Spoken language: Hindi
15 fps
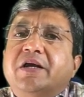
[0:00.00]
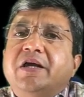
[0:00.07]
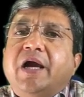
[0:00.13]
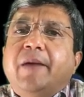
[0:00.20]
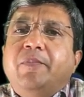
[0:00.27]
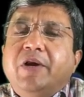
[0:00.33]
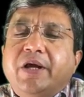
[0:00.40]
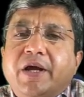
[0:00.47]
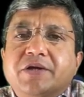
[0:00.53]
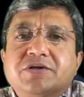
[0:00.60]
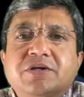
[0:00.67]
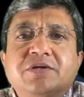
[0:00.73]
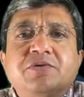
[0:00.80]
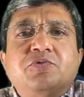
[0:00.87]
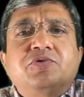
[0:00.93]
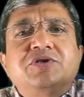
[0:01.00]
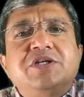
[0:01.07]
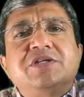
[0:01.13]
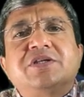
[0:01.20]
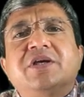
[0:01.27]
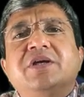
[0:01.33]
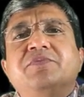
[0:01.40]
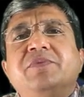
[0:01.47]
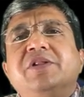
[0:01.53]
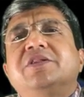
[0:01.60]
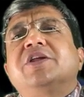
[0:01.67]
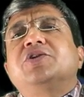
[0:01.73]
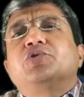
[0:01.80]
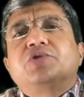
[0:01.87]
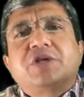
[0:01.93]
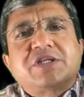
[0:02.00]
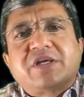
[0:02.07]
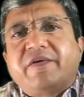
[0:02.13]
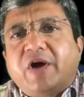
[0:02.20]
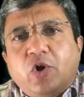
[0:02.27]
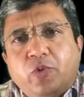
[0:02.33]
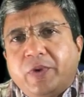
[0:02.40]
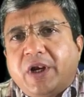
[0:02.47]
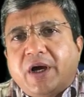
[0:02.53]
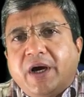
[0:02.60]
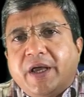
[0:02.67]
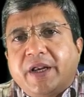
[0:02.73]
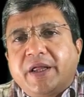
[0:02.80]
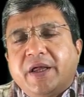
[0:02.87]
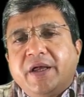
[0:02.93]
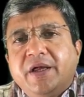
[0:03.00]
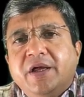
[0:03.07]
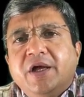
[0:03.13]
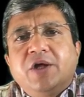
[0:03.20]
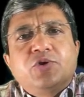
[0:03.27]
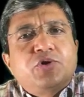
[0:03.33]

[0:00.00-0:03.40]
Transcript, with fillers: की एप्लीकेशन उसी से मिलते जुलते सवालों में लगा रहे हैं